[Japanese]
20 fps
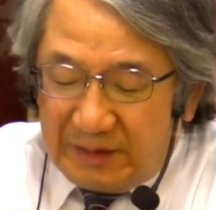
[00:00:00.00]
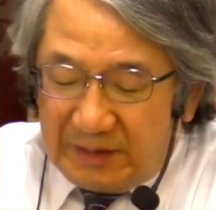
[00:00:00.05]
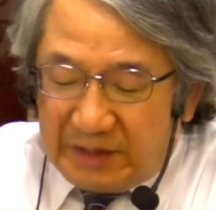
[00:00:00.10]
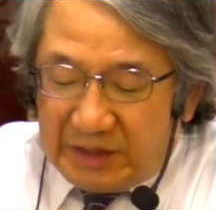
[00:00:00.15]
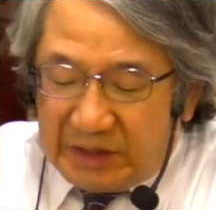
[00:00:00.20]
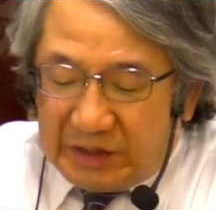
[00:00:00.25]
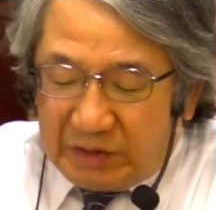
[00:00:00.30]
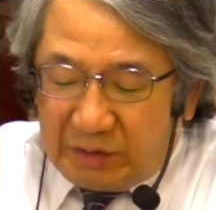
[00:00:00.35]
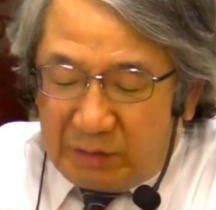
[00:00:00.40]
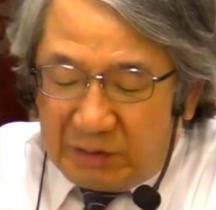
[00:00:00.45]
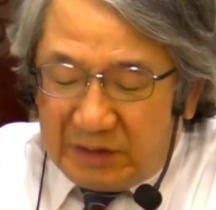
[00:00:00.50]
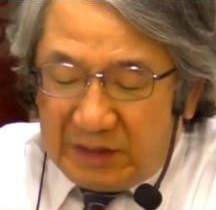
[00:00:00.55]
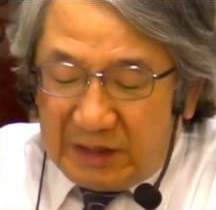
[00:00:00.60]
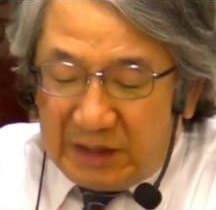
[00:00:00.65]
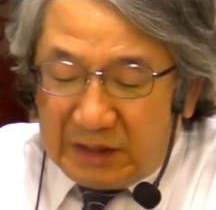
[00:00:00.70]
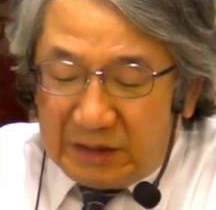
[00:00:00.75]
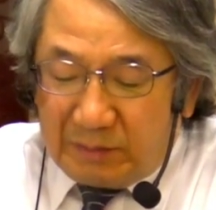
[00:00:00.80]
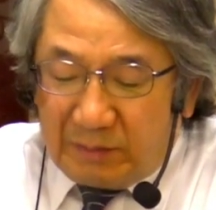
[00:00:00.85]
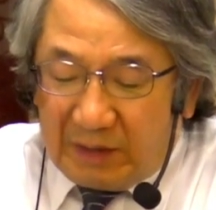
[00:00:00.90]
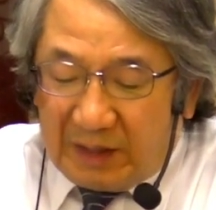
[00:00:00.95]
指導者た
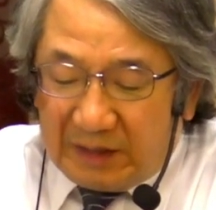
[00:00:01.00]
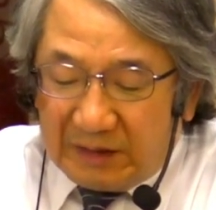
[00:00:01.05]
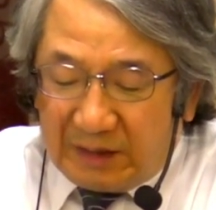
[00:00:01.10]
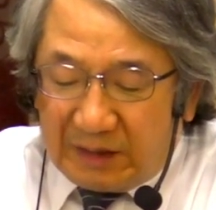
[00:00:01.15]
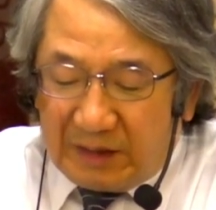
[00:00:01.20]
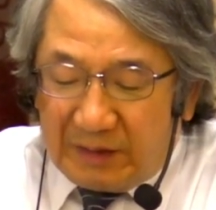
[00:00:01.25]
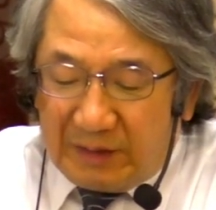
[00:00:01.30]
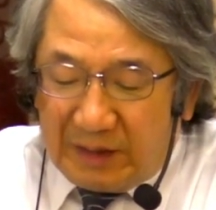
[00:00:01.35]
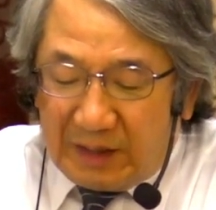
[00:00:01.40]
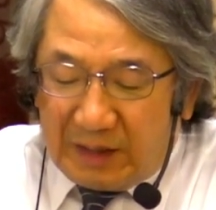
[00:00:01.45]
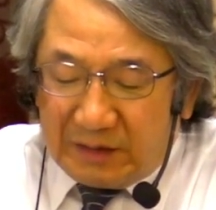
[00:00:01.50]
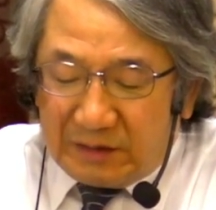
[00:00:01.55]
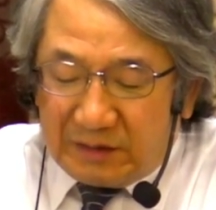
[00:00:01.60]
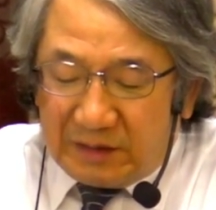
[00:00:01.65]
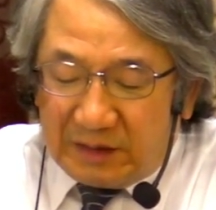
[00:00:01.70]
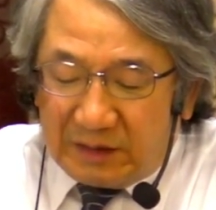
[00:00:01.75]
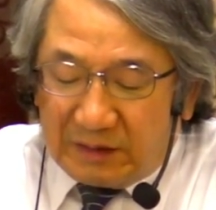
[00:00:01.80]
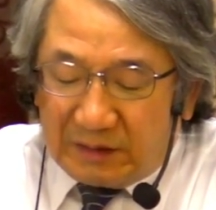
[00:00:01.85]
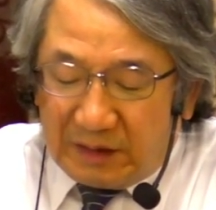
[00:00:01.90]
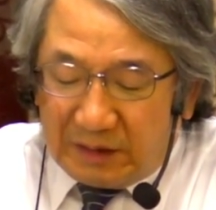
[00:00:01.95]
ちもあだけはあって
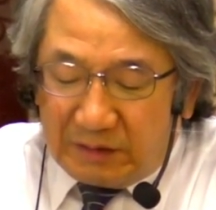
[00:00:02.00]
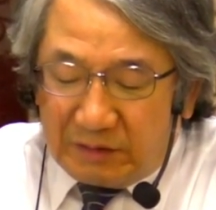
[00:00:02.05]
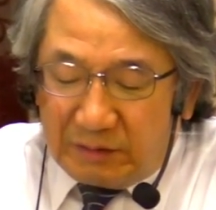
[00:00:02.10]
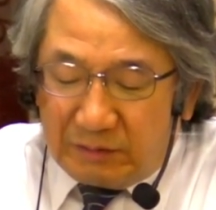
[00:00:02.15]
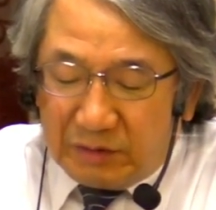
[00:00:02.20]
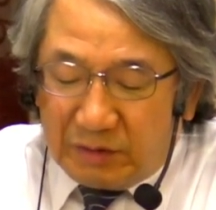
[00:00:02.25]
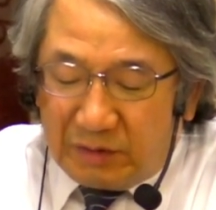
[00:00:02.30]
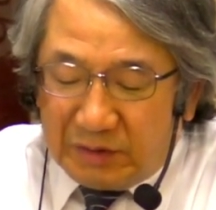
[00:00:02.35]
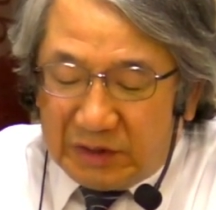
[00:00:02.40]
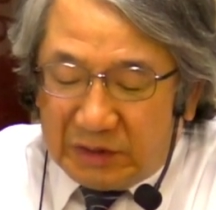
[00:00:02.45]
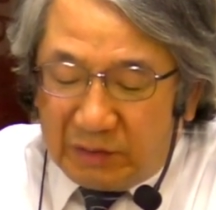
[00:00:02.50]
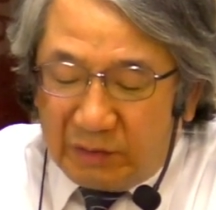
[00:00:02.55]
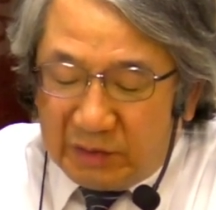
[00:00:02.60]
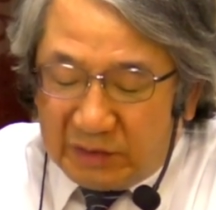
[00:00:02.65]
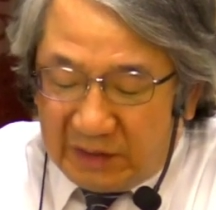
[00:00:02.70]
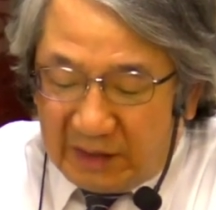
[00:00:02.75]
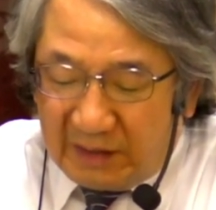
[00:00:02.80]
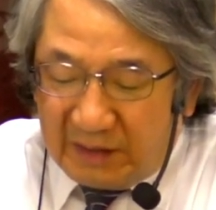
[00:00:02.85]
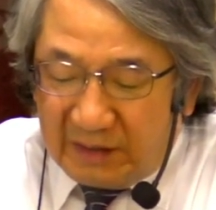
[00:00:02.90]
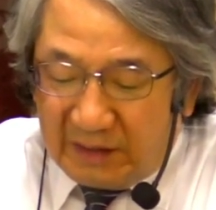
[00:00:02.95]
いったっていうのもこの指導
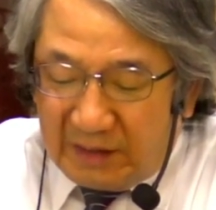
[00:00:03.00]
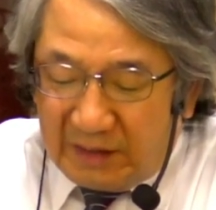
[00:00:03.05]
者